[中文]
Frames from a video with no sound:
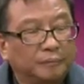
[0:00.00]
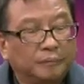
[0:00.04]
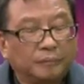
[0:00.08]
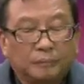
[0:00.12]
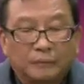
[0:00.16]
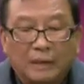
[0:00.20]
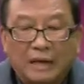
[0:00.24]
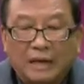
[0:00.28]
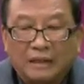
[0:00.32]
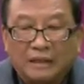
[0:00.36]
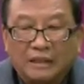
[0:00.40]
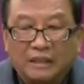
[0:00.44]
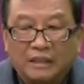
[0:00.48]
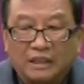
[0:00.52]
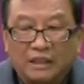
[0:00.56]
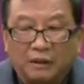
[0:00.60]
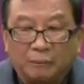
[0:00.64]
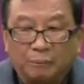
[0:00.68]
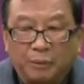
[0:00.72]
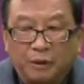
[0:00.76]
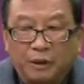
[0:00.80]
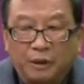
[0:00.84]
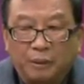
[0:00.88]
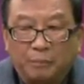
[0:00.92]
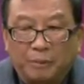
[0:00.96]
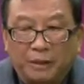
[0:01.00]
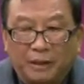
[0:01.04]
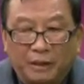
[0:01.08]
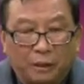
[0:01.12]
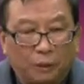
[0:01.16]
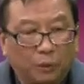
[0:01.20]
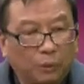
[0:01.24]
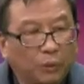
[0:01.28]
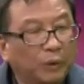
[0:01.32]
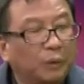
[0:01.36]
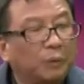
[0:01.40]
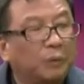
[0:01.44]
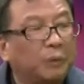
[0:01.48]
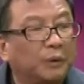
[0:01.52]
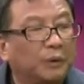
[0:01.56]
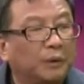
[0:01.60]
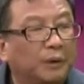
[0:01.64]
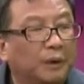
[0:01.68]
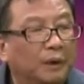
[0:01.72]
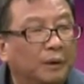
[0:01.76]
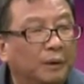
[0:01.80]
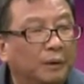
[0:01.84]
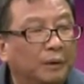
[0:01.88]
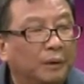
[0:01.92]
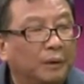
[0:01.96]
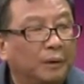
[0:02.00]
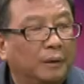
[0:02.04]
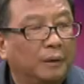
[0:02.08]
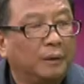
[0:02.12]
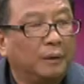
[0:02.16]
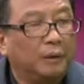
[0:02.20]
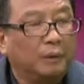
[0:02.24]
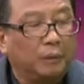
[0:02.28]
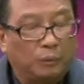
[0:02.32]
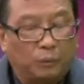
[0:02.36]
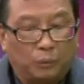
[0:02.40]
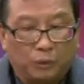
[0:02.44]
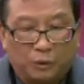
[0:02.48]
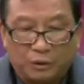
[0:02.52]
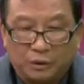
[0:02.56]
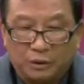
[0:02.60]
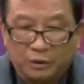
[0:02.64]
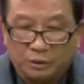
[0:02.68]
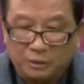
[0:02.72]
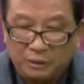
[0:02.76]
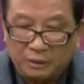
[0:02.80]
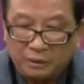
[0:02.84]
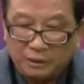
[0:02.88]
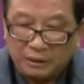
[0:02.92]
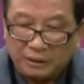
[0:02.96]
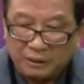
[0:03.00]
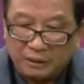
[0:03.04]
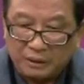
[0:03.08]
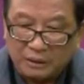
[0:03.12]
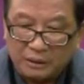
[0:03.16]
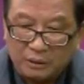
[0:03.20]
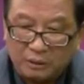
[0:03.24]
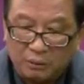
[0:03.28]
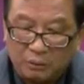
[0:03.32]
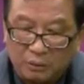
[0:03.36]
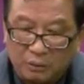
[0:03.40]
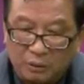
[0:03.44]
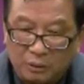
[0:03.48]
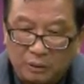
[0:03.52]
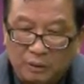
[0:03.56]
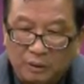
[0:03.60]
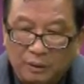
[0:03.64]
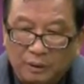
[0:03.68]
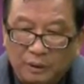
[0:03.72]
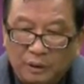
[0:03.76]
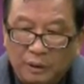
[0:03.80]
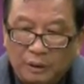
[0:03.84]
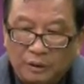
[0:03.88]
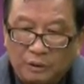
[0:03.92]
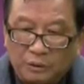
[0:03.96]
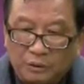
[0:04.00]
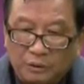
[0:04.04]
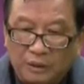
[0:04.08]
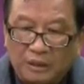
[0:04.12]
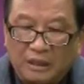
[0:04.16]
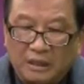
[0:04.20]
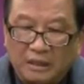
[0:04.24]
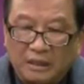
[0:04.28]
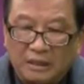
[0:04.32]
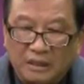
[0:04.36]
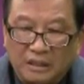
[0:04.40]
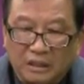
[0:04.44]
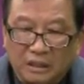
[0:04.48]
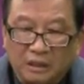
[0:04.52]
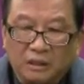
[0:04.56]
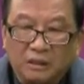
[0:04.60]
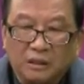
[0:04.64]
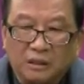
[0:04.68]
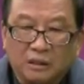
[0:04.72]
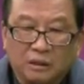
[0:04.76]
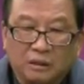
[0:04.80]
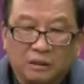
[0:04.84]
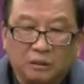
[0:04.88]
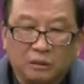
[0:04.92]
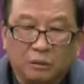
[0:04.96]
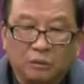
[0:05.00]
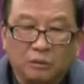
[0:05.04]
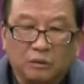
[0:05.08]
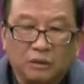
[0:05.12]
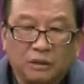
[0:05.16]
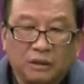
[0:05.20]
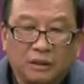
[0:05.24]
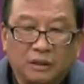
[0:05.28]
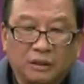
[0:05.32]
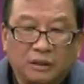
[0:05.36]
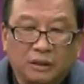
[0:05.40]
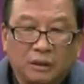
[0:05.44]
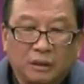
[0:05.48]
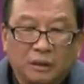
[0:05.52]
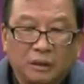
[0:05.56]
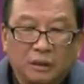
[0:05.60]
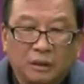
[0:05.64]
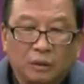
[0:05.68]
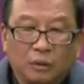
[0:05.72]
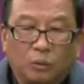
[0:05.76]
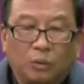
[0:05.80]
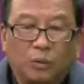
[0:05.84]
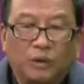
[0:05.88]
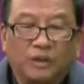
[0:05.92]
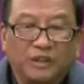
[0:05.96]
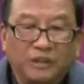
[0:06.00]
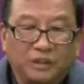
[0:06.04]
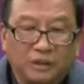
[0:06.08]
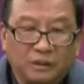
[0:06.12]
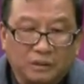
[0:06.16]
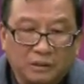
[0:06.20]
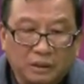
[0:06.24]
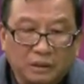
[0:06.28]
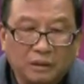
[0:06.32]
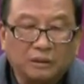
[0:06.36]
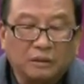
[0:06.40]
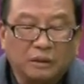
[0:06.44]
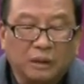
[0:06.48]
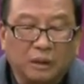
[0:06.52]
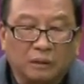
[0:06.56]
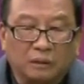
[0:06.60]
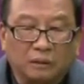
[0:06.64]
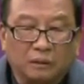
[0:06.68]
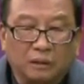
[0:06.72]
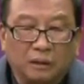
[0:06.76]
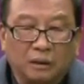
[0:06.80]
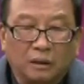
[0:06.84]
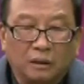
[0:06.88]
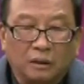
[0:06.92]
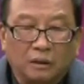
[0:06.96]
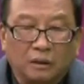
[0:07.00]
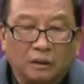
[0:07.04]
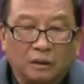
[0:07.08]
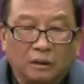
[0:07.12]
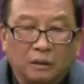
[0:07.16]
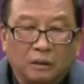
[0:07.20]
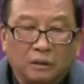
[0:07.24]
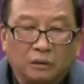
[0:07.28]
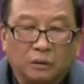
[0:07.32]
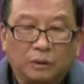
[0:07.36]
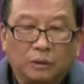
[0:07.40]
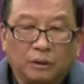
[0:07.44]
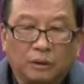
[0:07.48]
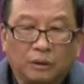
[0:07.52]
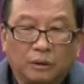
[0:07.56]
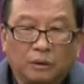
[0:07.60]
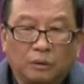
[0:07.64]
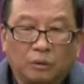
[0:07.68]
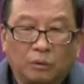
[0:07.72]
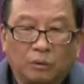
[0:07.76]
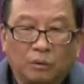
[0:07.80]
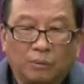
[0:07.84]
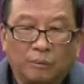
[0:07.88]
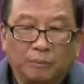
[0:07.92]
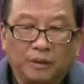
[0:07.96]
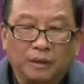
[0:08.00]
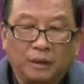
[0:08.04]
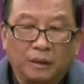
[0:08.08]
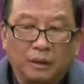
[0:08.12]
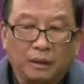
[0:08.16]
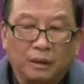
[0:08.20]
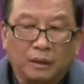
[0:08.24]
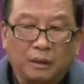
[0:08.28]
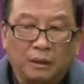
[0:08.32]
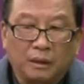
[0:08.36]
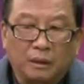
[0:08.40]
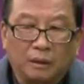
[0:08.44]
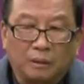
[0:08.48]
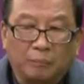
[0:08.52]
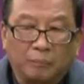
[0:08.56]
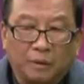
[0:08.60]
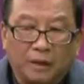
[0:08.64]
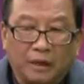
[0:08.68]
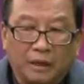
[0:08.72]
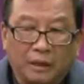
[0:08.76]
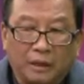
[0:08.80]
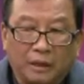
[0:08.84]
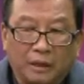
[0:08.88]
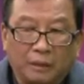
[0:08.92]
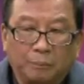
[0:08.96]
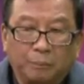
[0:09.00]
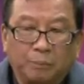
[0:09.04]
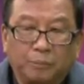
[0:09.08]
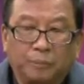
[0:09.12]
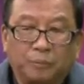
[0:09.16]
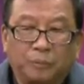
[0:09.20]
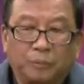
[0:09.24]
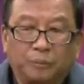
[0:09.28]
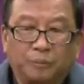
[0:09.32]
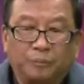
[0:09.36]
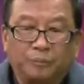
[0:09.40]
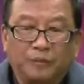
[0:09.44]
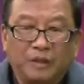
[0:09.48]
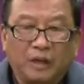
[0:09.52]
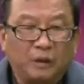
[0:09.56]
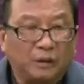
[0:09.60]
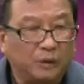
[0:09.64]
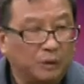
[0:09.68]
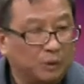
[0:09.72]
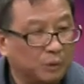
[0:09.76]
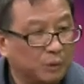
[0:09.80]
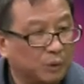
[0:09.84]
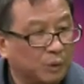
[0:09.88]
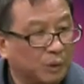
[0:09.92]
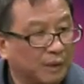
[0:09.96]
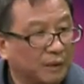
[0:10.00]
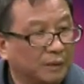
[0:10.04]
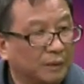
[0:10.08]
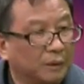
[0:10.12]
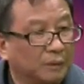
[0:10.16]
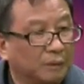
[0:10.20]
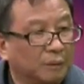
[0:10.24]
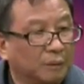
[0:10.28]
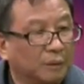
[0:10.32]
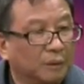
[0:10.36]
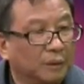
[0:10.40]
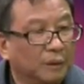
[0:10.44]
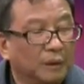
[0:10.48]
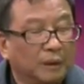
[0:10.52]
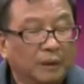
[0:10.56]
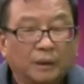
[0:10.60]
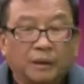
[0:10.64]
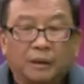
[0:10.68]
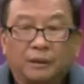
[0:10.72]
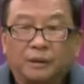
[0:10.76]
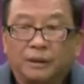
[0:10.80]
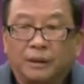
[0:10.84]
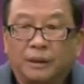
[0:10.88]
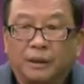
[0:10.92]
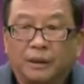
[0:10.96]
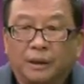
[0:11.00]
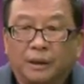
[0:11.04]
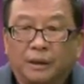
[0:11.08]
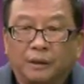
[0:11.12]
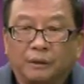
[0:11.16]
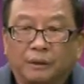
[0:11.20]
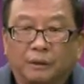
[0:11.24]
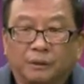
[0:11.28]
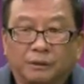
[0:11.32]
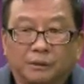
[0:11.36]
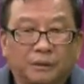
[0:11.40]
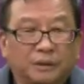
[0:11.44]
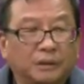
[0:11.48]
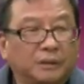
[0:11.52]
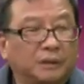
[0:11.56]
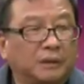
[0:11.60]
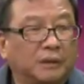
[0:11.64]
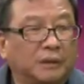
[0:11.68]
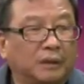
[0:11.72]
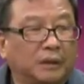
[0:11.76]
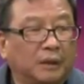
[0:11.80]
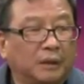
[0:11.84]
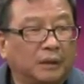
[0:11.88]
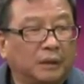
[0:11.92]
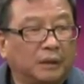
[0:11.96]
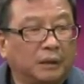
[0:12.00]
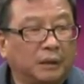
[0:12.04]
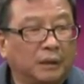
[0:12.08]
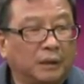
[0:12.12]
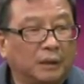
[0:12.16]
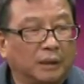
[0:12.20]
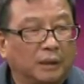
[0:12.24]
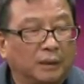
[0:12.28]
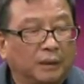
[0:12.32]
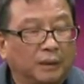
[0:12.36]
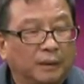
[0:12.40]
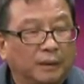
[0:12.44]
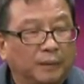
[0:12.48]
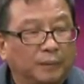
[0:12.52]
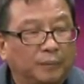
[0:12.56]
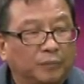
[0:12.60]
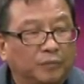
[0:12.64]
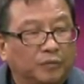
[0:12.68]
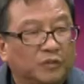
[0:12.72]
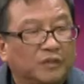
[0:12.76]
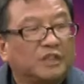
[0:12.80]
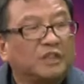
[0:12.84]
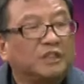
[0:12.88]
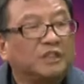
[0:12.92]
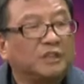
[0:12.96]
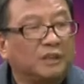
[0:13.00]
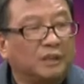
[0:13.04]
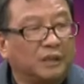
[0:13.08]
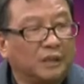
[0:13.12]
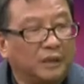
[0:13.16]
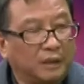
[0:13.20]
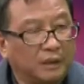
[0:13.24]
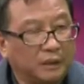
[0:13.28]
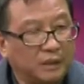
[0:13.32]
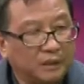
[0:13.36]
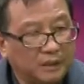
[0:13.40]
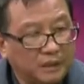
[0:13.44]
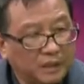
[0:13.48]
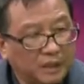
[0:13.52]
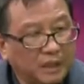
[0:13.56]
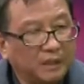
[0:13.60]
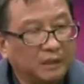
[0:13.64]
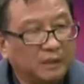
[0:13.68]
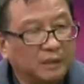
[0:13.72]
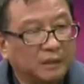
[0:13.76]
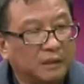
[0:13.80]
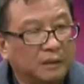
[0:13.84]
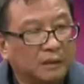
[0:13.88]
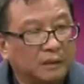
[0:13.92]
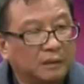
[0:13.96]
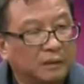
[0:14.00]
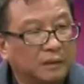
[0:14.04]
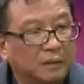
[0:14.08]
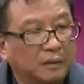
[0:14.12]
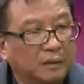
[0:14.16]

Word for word: 但是你不要把它挥霍掉。我是觉得这是我觉得很奢侈的东西，我一直珍藏着。所以我们的每一步要有传统，也要有自己的一个自己的一个见识。